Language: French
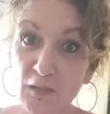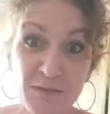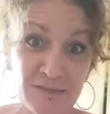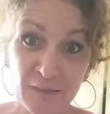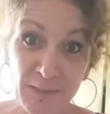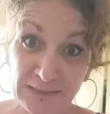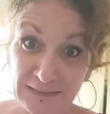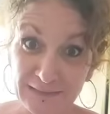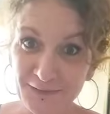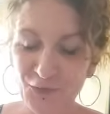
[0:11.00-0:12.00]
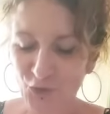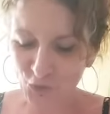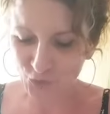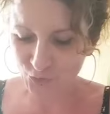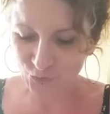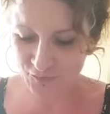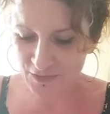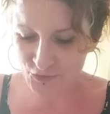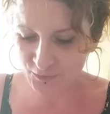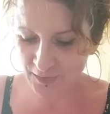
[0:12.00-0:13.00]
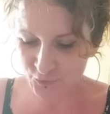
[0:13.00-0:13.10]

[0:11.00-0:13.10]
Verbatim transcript: eh bien c'est reparti. Nouvelle journée,